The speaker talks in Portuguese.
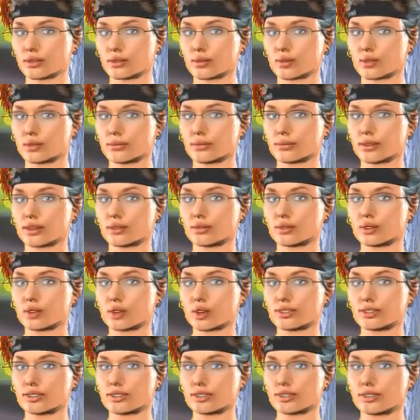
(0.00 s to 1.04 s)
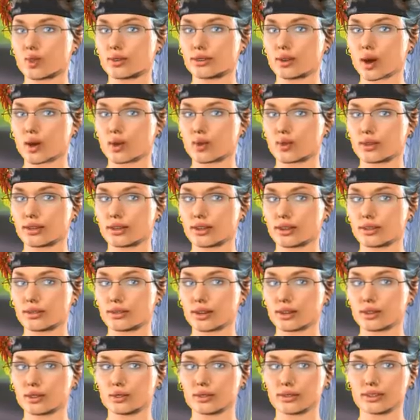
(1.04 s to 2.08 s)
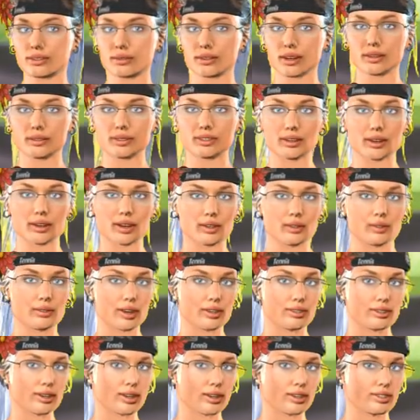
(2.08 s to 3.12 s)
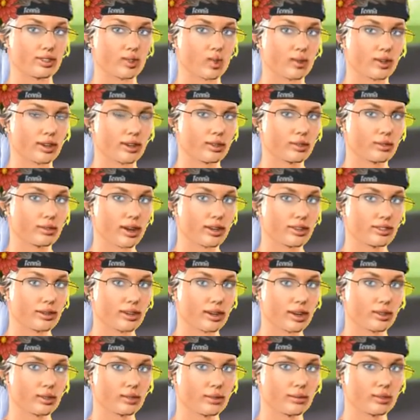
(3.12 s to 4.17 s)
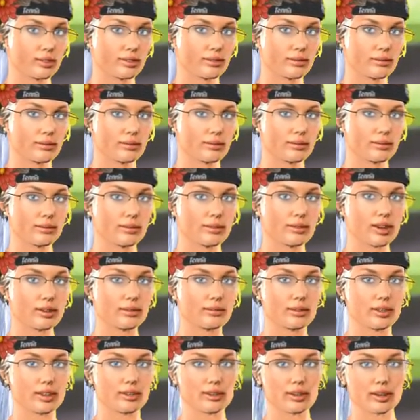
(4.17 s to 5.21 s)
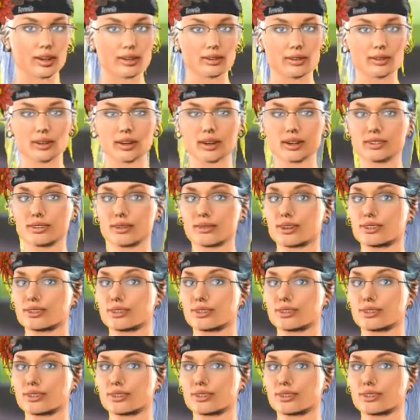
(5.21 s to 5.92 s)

e Copete não serão liberados pelos Santos para serem emprestados. Em reunião nesta